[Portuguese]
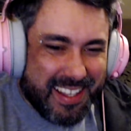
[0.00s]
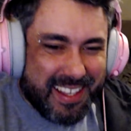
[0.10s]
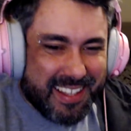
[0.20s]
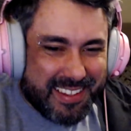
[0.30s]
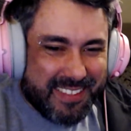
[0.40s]

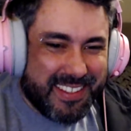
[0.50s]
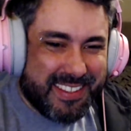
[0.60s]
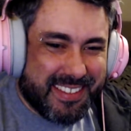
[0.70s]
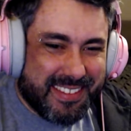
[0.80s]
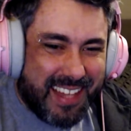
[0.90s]
Então tamo
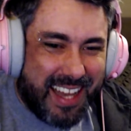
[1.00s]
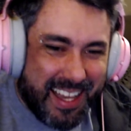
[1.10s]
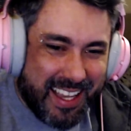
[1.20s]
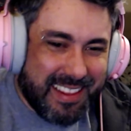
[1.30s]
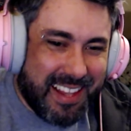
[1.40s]
junto. A
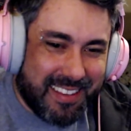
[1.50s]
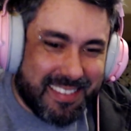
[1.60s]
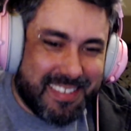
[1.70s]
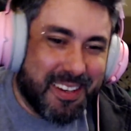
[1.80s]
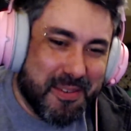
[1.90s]

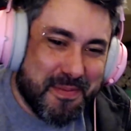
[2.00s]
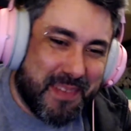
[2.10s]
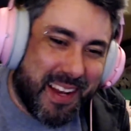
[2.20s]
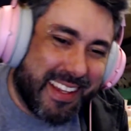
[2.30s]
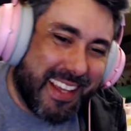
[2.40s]
redenção.
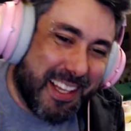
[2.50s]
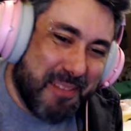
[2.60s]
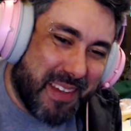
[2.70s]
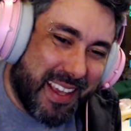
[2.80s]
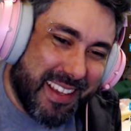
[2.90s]
Peraí, que
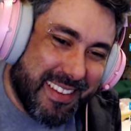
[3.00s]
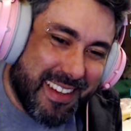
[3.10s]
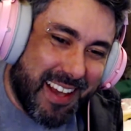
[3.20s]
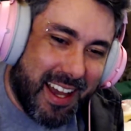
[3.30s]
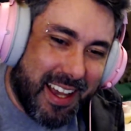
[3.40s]
clipe que é esse?
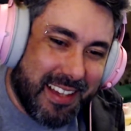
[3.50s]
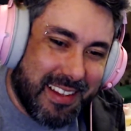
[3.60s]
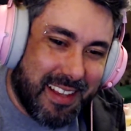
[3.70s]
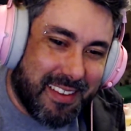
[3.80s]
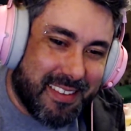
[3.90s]
A
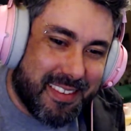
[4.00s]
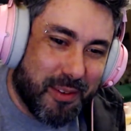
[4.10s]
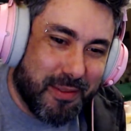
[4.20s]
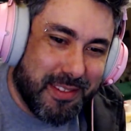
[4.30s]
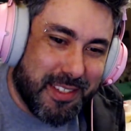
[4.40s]

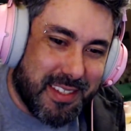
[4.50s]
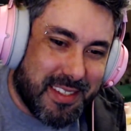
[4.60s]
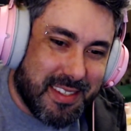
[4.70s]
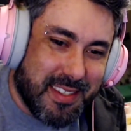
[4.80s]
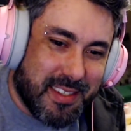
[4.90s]
redenção de
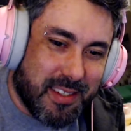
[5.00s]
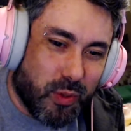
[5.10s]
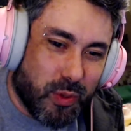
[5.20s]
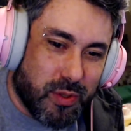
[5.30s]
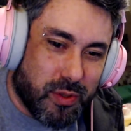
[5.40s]
Cid
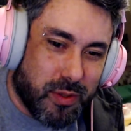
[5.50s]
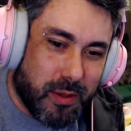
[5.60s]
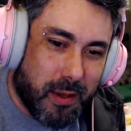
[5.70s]
Cidoso.